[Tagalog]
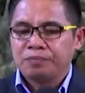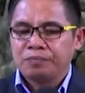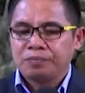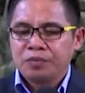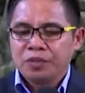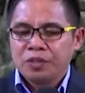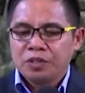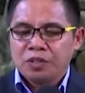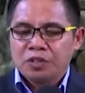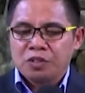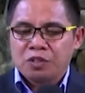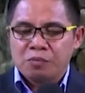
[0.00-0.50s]

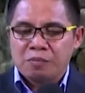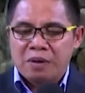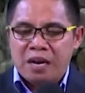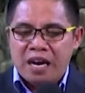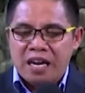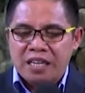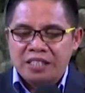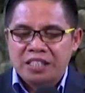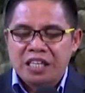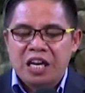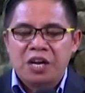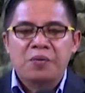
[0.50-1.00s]
So mga
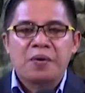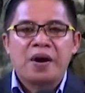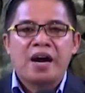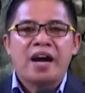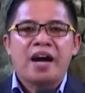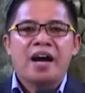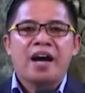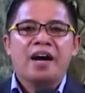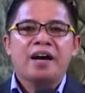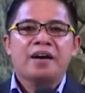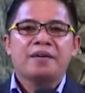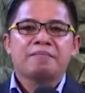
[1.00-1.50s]

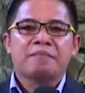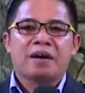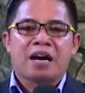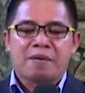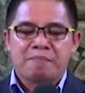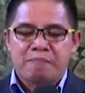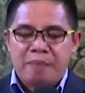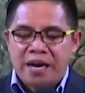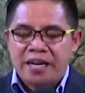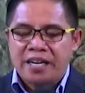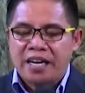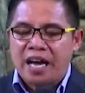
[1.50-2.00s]
asawa, mga
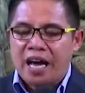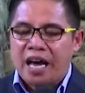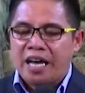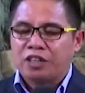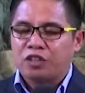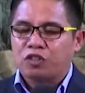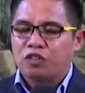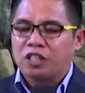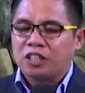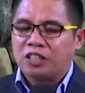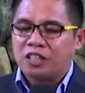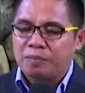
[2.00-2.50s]
bana ato
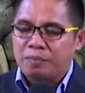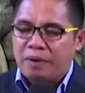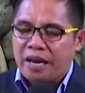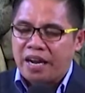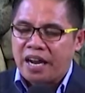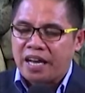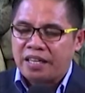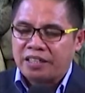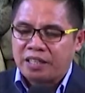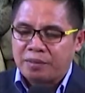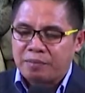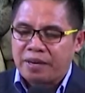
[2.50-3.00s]
ning
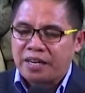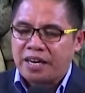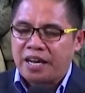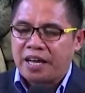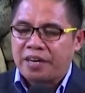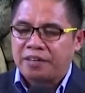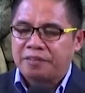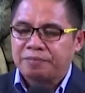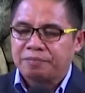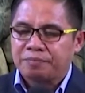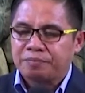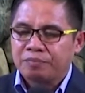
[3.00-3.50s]
timanan